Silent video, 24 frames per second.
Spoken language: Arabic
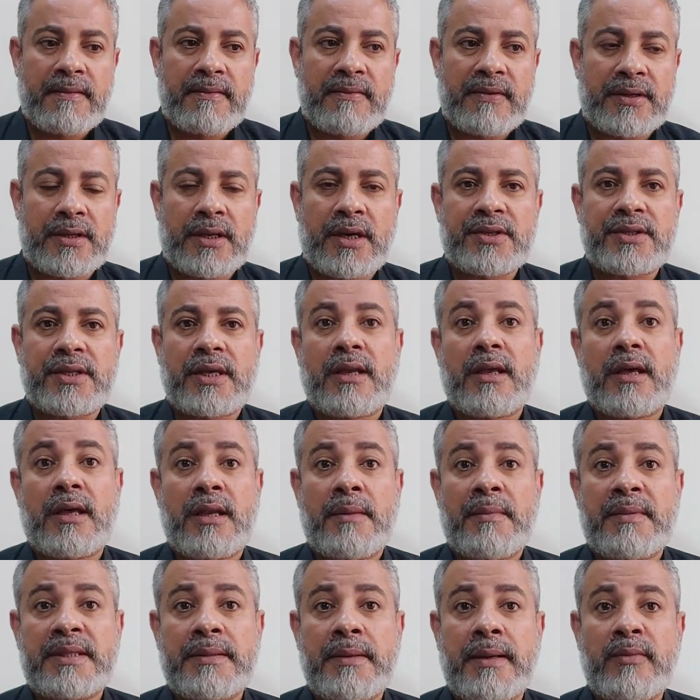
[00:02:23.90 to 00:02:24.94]
فالنهارده
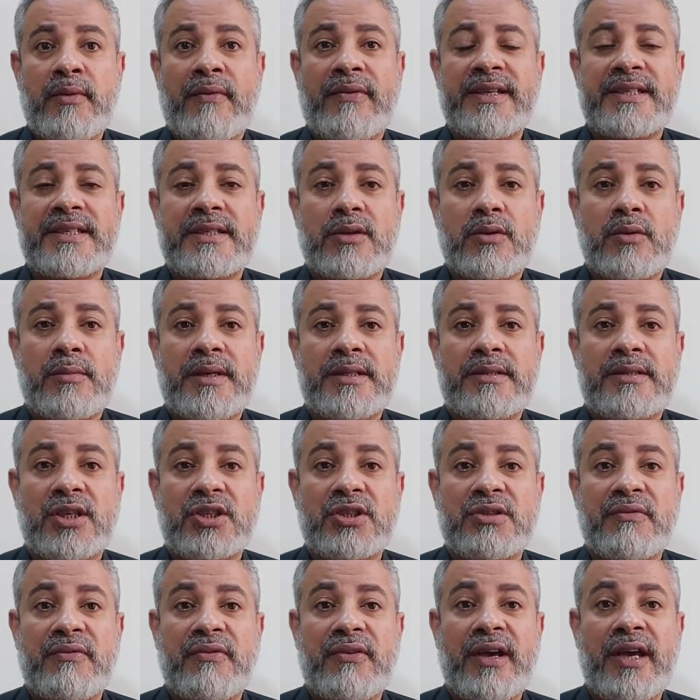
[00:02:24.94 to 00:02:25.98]
لما تبقى مفسر وما
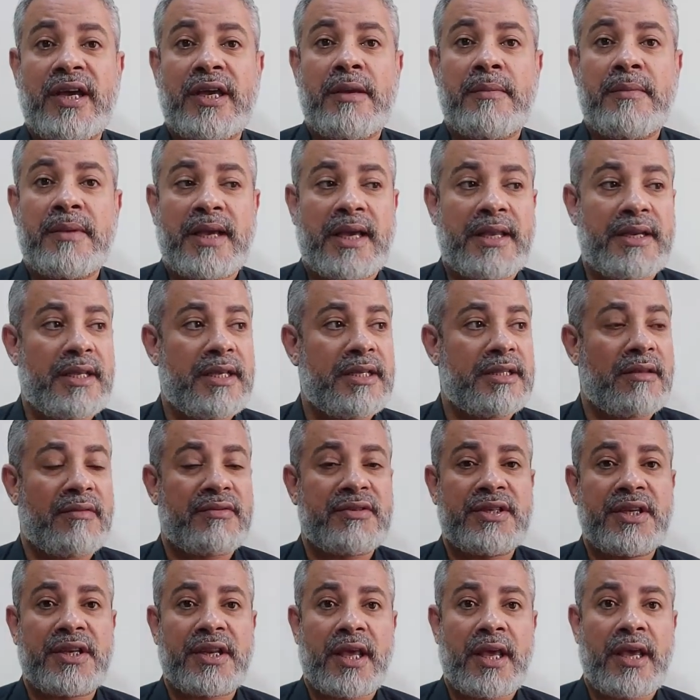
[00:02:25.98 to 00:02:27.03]
انتش فاهم يعني ايه
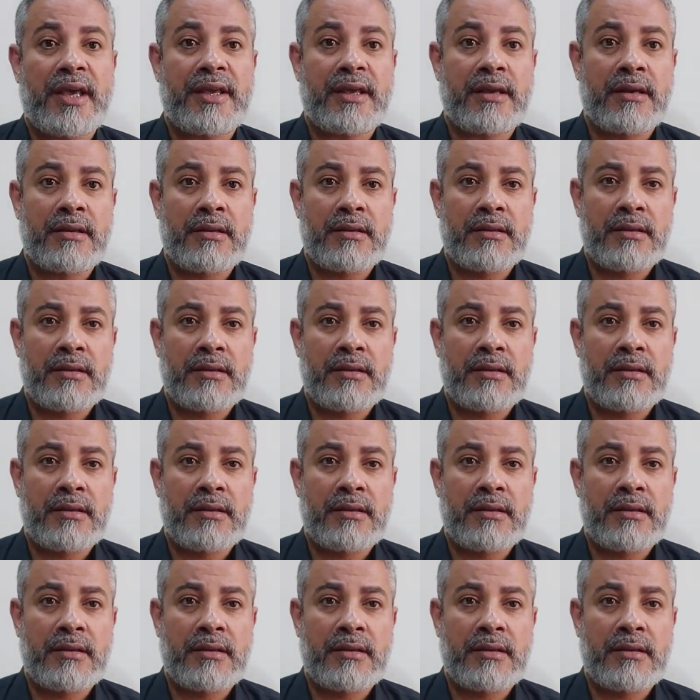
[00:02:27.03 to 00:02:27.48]
تفسير ايه